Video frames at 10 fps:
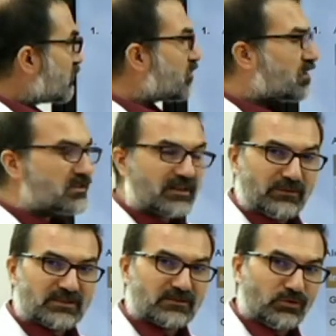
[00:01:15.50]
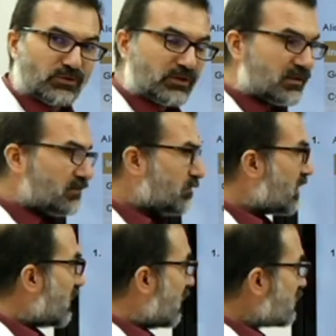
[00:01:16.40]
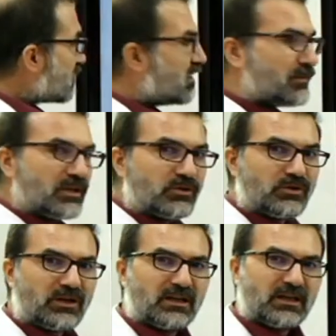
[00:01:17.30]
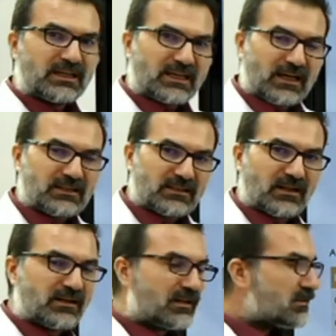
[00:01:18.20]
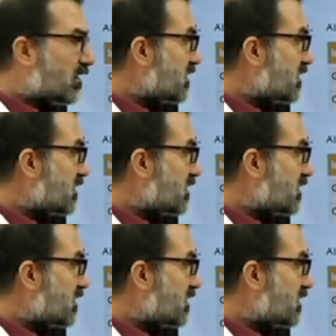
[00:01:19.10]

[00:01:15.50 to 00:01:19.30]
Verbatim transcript: sorunun açıklamasını okuyalım. Açıklamaya göre kendi hareket